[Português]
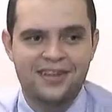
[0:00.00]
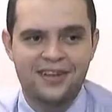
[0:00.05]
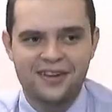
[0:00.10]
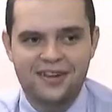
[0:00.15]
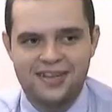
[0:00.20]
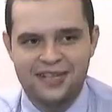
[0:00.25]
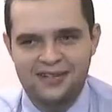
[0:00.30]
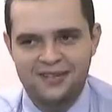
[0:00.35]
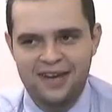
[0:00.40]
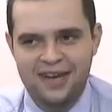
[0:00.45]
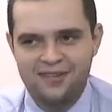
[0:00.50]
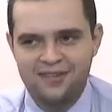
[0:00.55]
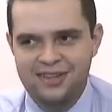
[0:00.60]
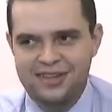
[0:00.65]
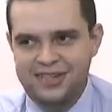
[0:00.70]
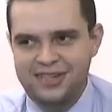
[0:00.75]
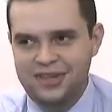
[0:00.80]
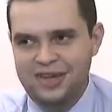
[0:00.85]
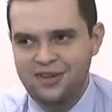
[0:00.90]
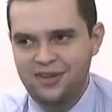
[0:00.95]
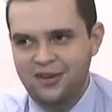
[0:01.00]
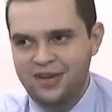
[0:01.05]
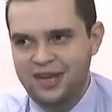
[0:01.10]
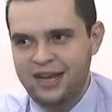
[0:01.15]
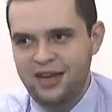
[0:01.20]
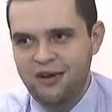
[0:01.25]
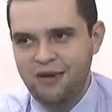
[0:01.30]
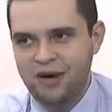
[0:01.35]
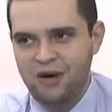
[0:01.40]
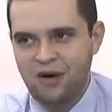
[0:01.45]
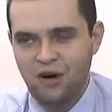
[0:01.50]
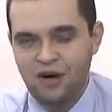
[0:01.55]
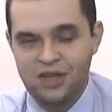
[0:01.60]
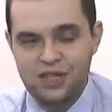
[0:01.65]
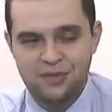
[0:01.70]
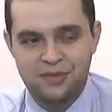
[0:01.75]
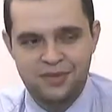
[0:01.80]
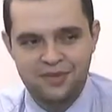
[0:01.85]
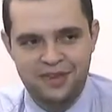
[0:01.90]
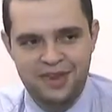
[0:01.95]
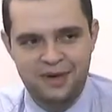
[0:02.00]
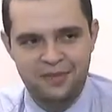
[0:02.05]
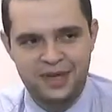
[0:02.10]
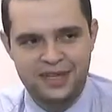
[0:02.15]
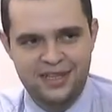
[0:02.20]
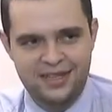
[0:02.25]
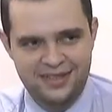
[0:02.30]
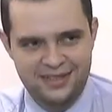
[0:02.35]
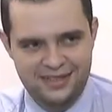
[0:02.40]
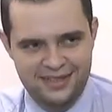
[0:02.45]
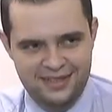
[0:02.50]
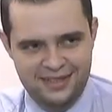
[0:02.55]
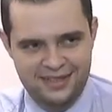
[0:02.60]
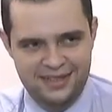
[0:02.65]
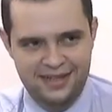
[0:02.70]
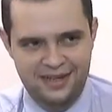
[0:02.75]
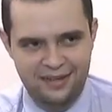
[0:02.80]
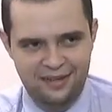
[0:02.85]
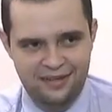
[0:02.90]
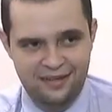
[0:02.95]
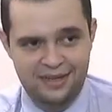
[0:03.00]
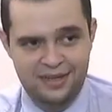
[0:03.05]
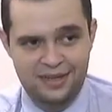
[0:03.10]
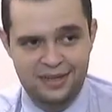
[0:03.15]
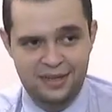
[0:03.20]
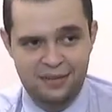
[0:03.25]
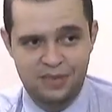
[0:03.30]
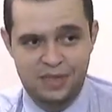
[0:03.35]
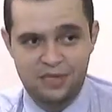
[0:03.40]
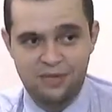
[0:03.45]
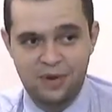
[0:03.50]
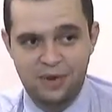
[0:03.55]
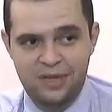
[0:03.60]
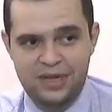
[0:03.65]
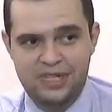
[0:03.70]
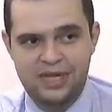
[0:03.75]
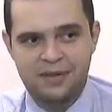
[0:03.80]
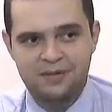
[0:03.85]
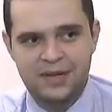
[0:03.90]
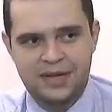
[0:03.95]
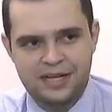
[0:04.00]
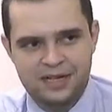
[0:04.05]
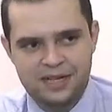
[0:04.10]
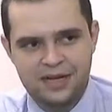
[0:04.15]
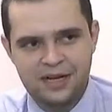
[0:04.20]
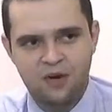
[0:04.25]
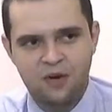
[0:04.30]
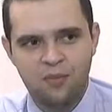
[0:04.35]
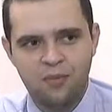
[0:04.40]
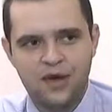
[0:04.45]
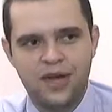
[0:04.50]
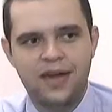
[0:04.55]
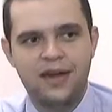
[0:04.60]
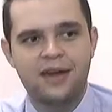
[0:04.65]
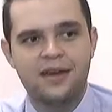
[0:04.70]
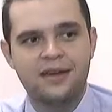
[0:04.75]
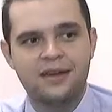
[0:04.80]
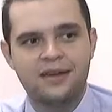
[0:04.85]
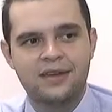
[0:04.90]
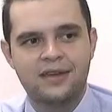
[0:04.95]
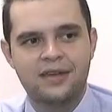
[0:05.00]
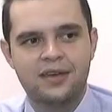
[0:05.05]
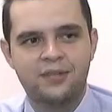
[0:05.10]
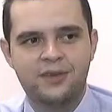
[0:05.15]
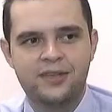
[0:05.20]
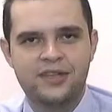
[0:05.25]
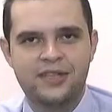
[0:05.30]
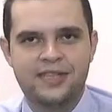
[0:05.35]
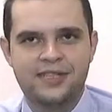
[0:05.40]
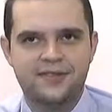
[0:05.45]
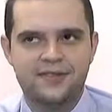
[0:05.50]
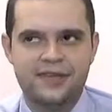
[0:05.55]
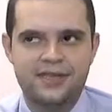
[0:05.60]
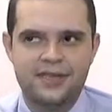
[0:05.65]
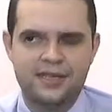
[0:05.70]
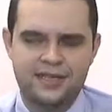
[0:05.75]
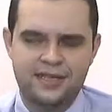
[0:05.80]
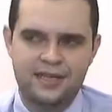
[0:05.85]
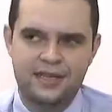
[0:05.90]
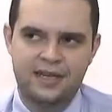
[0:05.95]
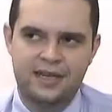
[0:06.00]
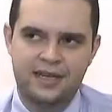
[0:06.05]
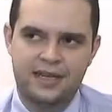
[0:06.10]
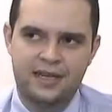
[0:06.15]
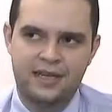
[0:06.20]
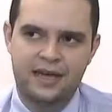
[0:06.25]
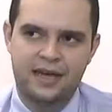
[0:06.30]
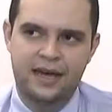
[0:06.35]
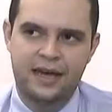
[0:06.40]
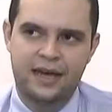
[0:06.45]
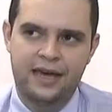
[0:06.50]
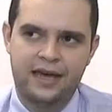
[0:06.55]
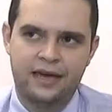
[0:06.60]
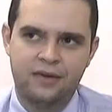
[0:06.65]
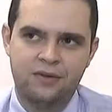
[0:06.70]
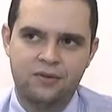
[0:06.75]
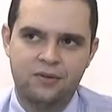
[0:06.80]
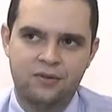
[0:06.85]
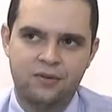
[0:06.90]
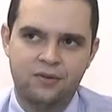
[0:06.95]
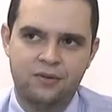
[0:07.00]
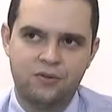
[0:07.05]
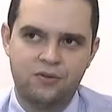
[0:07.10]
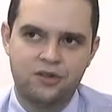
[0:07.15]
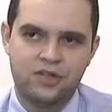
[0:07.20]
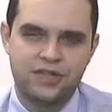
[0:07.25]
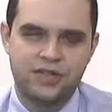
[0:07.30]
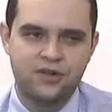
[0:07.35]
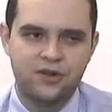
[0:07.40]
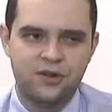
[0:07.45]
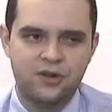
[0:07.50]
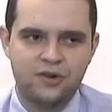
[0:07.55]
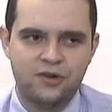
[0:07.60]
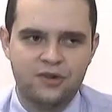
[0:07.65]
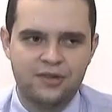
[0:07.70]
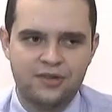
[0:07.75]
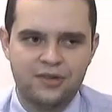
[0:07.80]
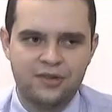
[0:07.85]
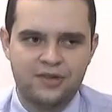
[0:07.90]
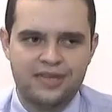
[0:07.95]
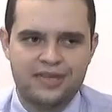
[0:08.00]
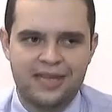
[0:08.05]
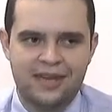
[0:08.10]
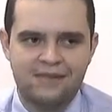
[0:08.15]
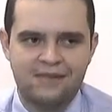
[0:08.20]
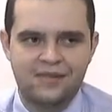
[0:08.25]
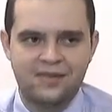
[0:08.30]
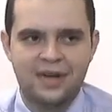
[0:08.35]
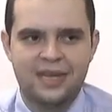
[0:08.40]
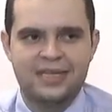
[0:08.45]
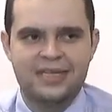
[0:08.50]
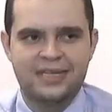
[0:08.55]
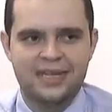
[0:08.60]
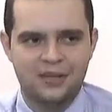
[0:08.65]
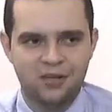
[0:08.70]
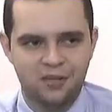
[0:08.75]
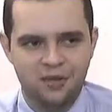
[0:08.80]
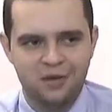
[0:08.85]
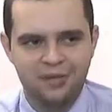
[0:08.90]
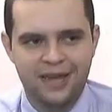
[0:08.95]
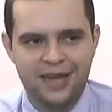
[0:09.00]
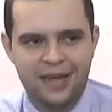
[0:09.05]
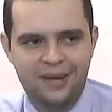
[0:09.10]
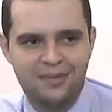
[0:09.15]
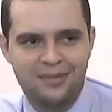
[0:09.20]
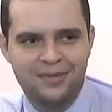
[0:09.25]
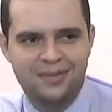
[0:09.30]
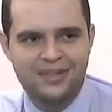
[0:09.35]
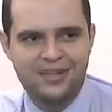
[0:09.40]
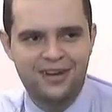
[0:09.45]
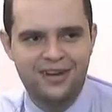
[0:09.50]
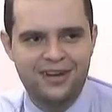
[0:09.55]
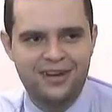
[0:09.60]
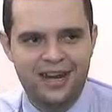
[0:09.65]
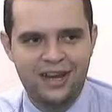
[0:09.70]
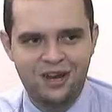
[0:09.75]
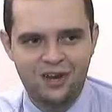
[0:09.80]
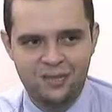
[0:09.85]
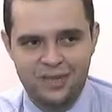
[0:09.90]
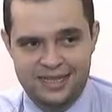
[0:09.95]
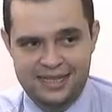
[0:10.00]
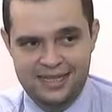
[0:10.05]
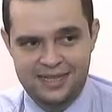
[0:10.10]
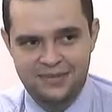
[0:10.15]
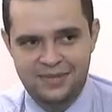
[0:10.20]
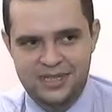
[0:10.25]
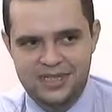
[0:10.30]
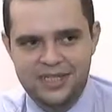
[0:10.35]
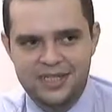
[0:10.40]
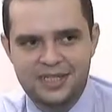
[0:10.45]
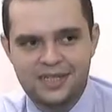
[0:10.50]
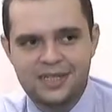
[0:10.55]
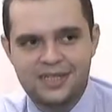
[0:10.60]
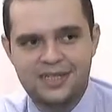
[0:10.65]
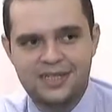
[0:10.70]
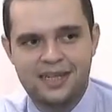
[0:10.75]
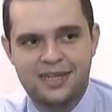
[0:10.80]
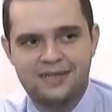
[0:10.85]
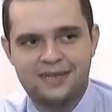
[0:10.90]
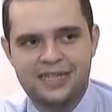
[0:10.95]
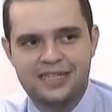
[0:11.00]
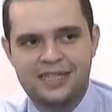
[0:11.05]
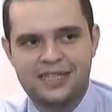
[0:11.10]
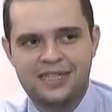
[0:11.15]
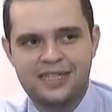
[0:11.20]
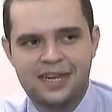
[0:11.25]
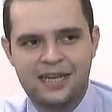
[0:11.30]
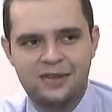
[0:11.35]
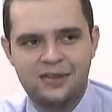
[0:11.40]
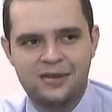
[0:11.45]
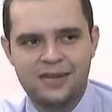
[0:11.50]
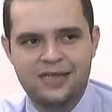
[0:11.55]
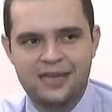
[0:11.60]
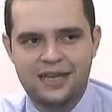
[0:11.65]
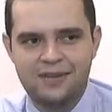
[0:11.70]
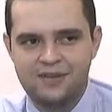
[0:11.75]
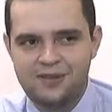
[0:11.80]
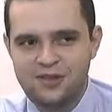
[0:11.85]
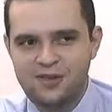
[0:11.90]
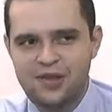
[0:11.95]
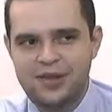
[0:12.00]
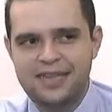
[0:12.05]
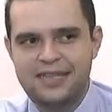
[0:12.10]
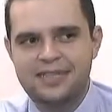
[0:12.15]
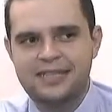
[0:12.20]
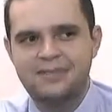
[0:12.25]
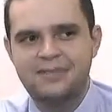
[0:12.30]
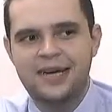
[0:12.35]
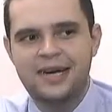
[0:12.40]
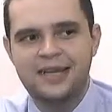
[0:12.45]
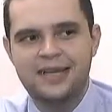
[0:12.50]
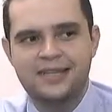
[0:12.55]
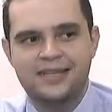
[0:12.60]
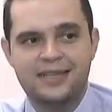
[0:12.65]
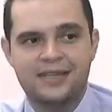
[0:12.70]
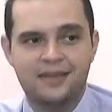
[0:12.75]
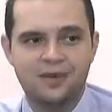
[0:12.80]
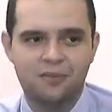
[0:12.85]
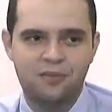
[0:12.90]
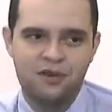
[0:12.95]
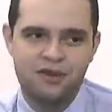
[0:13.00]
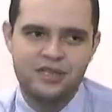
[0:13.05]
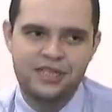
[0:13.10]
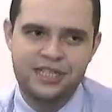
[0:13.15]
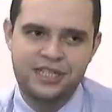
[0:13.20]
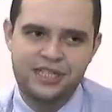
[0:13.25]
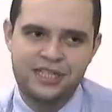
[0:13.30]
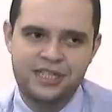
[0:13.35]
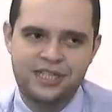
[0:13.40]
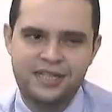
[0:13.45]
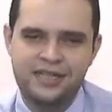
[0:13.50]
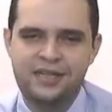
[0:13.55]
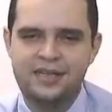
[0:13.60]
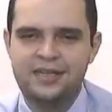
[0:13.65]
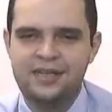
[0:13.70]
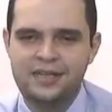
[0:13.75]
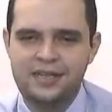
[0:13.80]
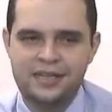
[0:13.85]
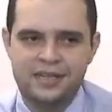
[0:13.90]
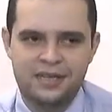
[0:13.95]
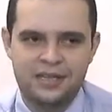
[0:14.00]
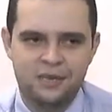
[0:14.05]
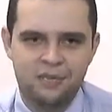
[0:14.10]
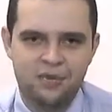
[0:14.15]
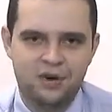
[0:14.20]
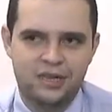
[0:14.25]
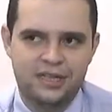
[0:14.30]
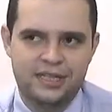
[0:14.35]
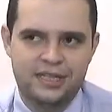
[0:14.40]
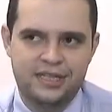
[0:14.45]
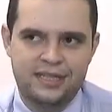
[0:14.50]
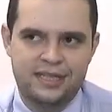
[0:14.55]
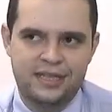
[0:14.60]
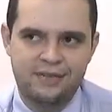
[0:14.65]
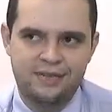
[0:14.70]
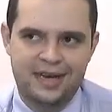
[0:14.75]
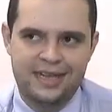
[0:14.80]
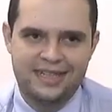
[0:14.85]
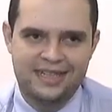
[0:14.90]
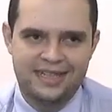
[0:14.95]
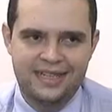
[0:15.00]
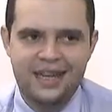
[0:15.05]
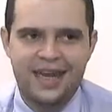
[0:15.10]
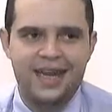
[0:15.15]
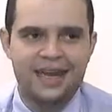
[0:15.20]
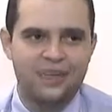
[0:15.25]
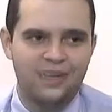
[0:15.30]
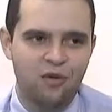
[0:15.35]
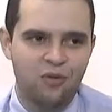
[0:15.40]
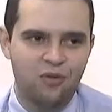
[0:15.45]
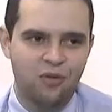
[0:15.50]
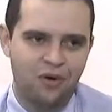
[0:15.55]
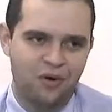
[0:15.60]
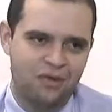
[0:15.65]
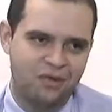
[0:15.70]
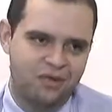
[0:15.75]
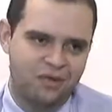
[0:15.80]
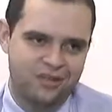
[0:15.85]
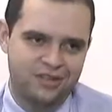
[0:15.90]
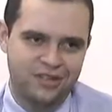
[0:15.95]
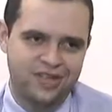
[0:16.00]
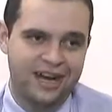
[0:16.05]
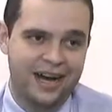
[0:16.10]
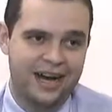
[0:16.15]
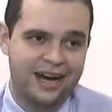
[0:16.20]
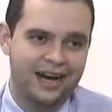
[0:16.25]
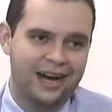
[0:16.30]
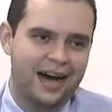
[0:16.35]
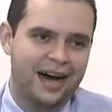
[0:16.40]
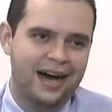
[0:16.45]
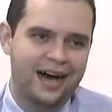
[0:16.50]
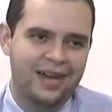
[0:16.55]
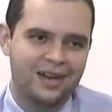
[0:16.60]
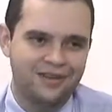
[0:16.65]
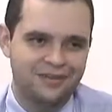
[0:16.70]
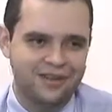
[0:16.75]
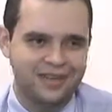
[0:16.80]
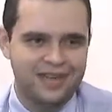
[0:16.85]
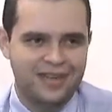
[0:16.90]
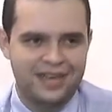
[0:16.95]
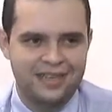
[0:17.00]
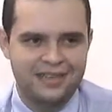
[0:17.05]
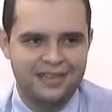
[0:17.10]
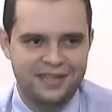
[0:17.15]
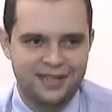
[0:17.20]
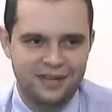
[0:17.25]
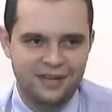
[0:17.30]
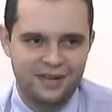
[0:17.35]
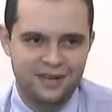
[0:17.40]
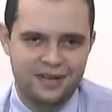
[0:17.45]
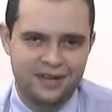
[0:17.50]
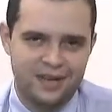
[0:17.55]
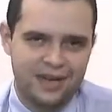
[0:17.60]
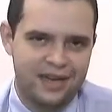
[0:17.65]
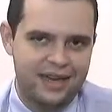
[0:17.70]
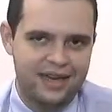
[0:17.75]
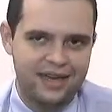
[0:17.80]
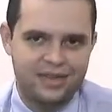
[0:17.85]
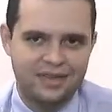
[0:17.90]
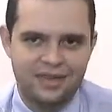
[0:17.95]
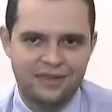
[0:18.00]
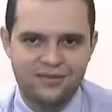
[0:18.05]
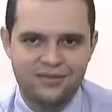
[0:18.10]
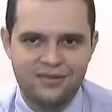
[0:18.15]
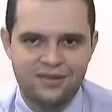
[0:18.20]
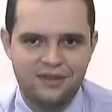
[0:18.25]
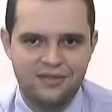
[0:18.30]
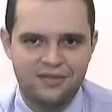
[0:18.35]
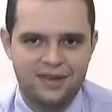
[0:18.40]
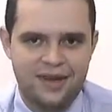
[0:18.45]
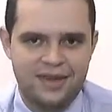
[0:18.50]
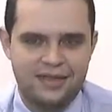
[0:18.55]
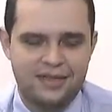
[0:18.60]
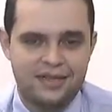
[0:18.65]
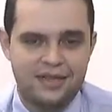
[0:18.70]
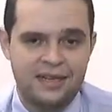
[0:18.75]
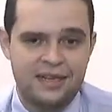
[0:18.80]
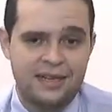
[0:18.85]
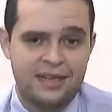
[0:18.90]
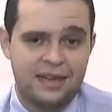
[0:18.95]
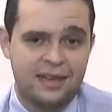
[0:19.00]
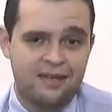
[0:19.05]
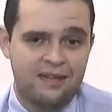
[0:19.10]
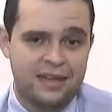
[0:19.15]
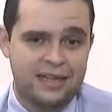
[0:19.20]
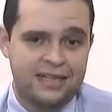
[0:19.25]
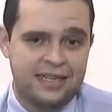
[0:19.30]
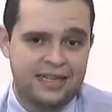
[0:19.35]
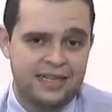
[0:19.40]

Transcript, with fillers: Então a gente fala que o indicador ele é uma ótima ferramenta de gestão, principalmente na parte de acompanhar, que muitas vezes é, o gestor não, não, está visualizando o problema, mas na ele começa a medir, através de indicadores, ele visualiza mais, então pode agir, pode ser mais direto ao ponto de gargalo de cada setor, né? Então são várias, várias